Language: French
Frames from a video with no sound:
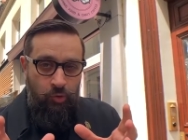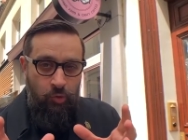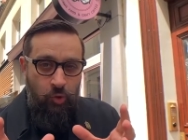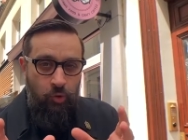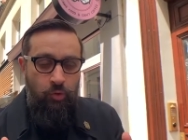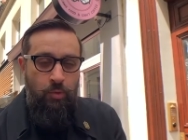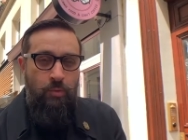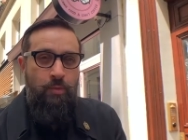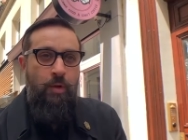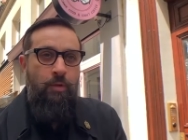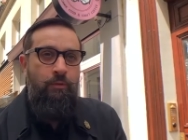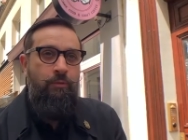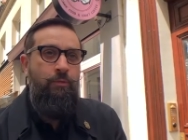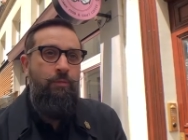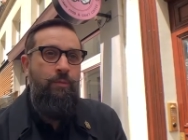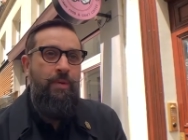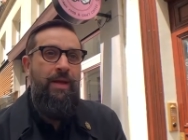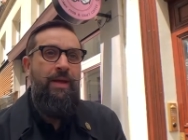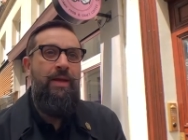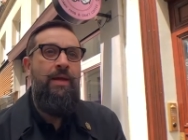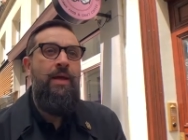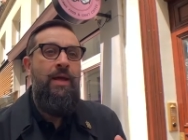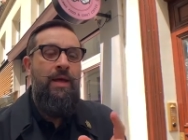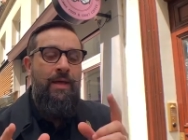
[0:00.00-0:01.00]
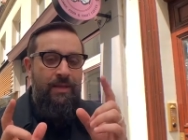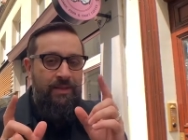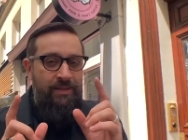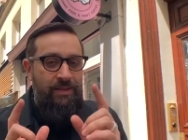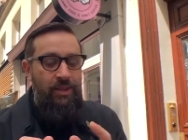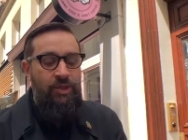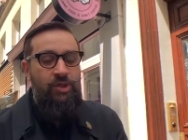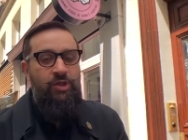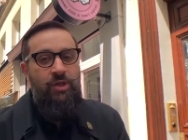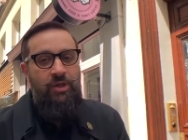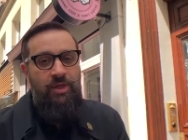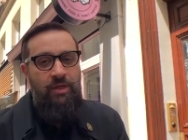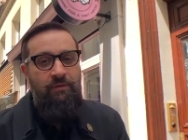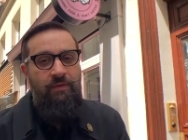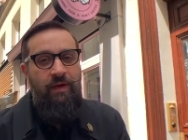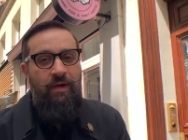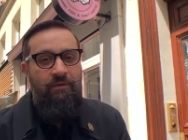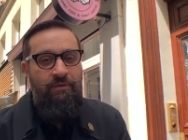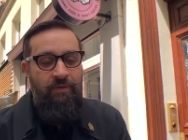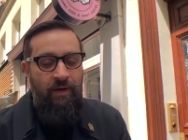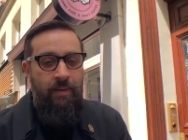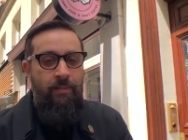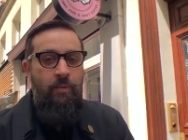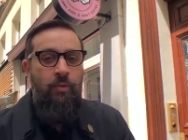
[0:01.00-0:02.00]
genre de bol vous plaît, sachez qu'ils
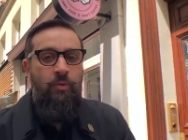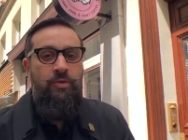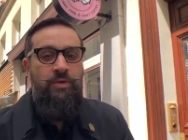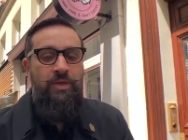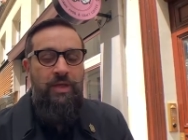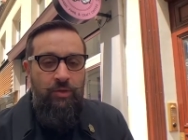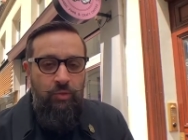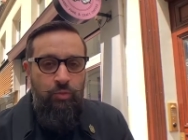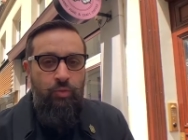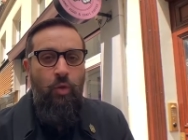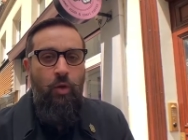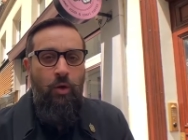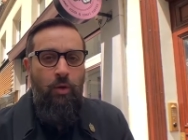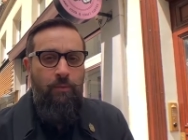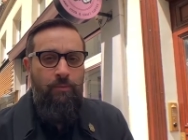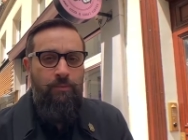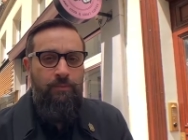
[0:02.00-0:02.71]
valent vraiment le détour.